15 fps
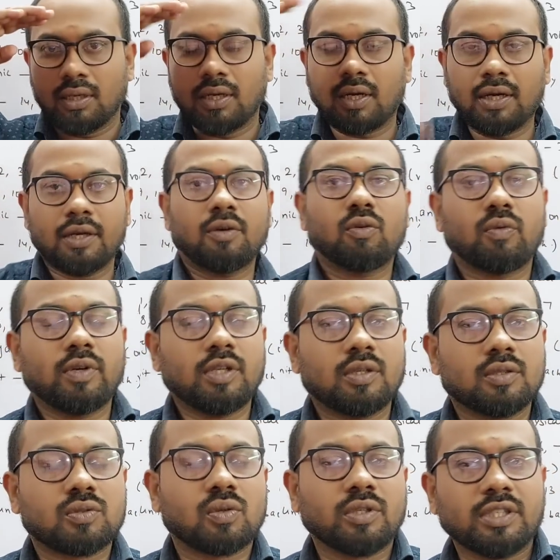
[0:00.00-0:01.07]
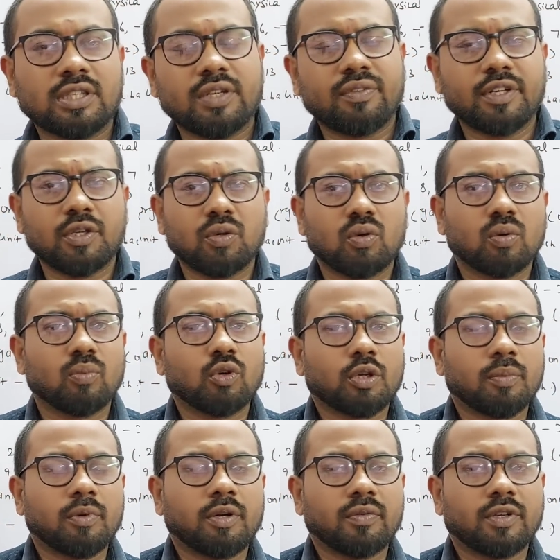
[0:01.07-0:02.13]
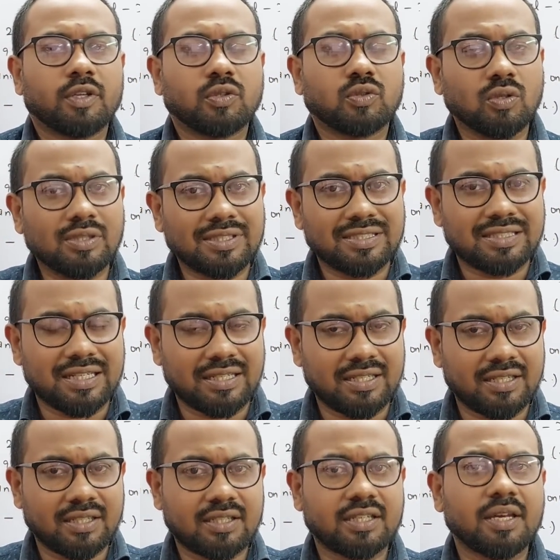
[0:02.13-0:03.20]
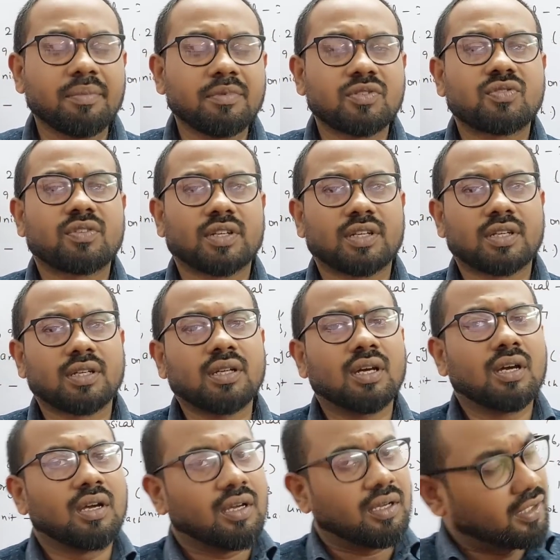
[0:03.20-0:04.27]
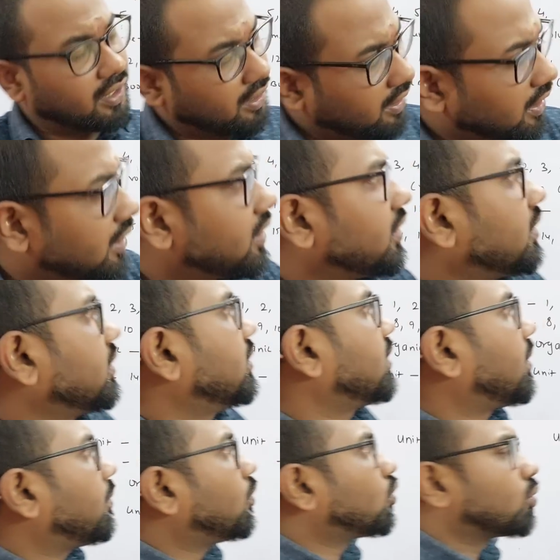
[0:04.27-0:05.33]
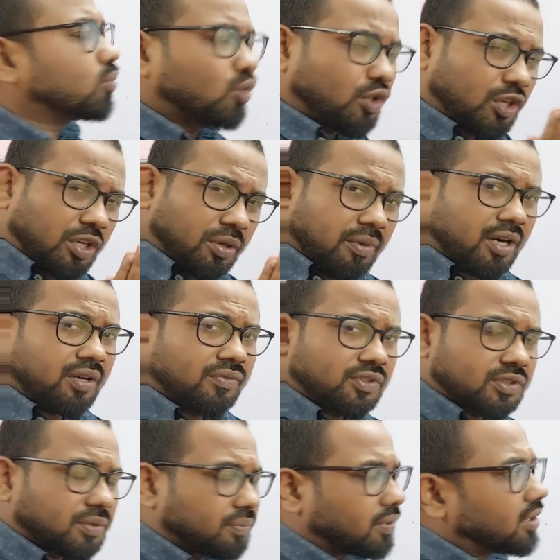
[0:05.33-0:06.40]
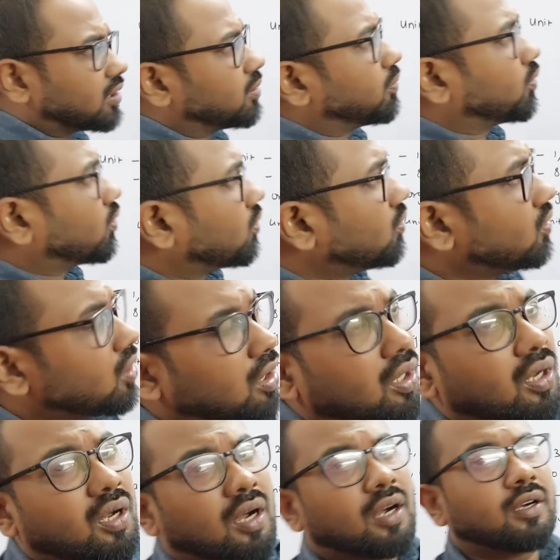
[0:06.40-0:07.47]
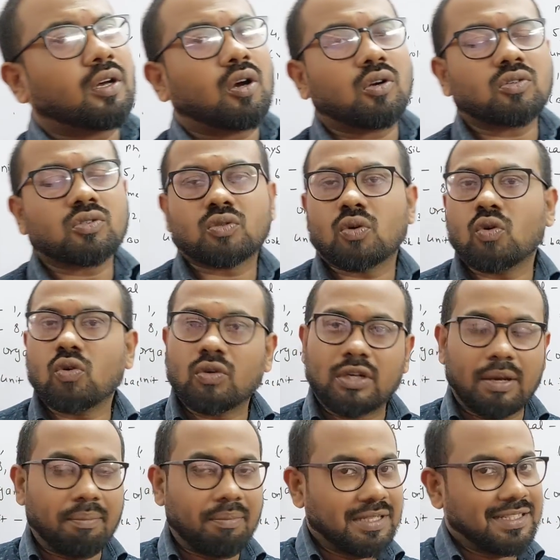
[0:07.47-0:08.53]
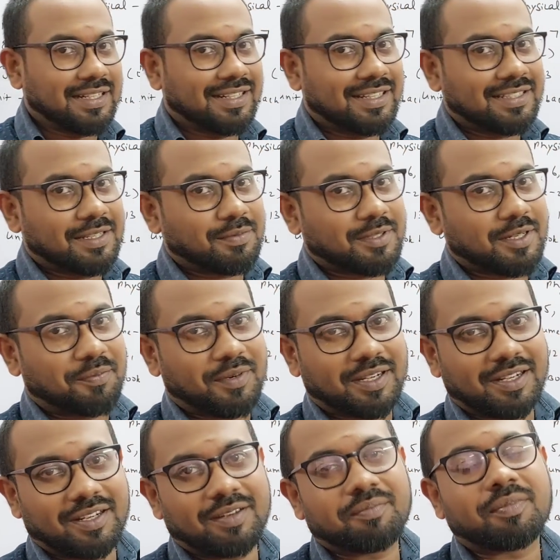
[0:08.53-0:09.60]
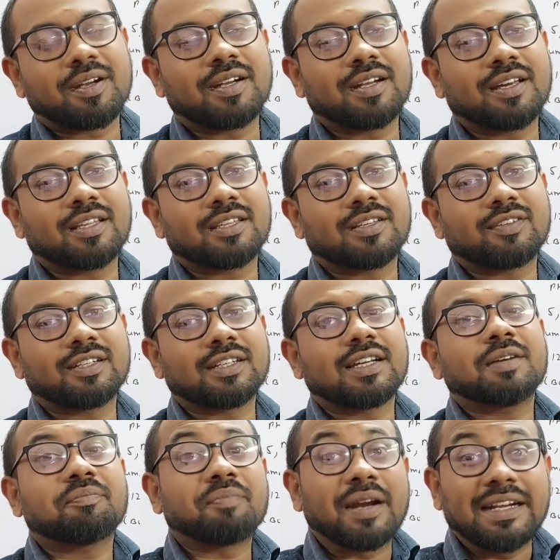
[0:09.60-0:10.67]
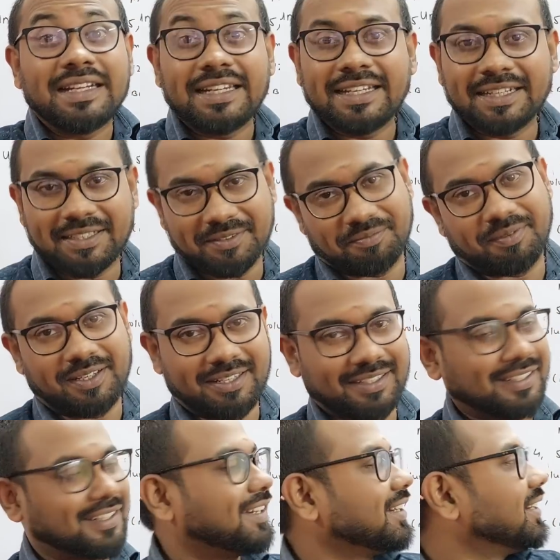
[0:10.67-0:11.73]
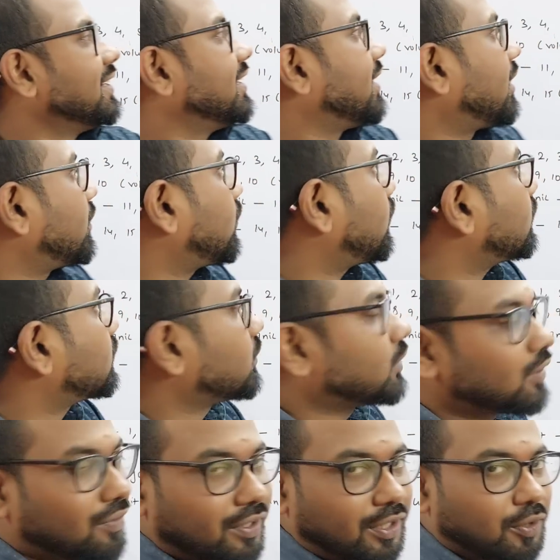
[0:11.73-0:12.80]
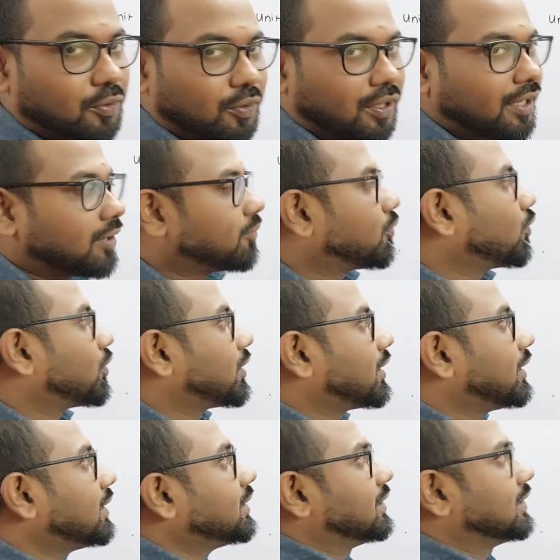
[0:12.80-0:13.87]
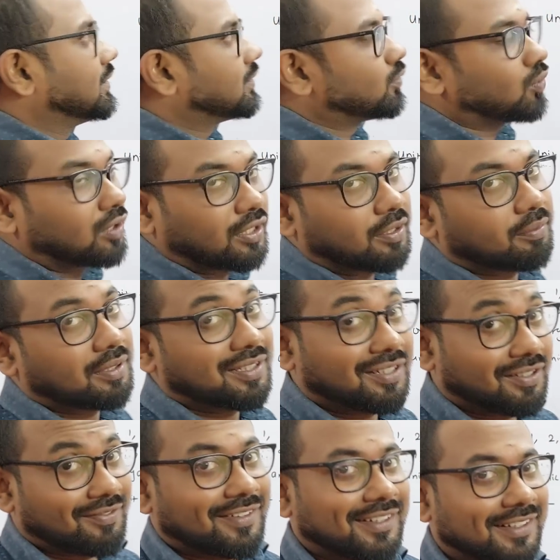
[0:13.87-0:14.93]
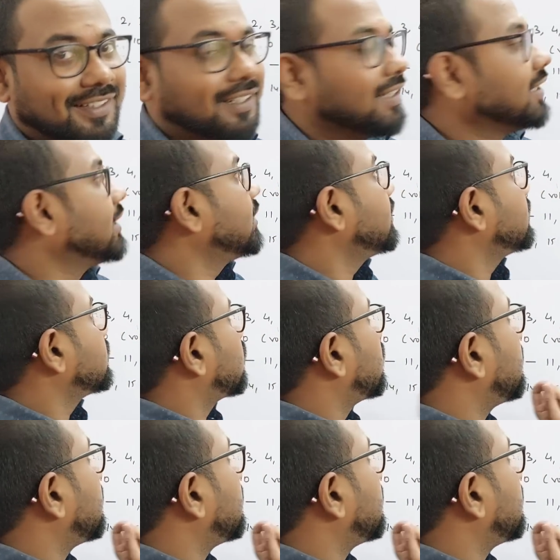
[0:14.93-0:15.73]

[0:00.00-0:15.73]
ஹாய் ரோன் ஸோ இந்த வீடியோ ஒரு முக்கியமான வீடியோ டுவெல்த்து ஸ்டாண்டர்டு கெமிஸ்ட்ரிக்கு இன்றைக்கி நம்ம ஒரு முக்கியமான விஷயம் பார்க்க போகிறோம் அண்ட் ஆல்சோ நம்ம சேனலை சப்ஸ்கிரைப் பண்ணலாம் பண்ணாதவங்க பண்ணிட்டு பாருங்கள் அண்ட் ஆல்சோ இந்த வீடியோக்கு ஒரு லைக் போடுங்க உங்களை நம்பி தான் நான் வாழ்கிறேன் ஸோ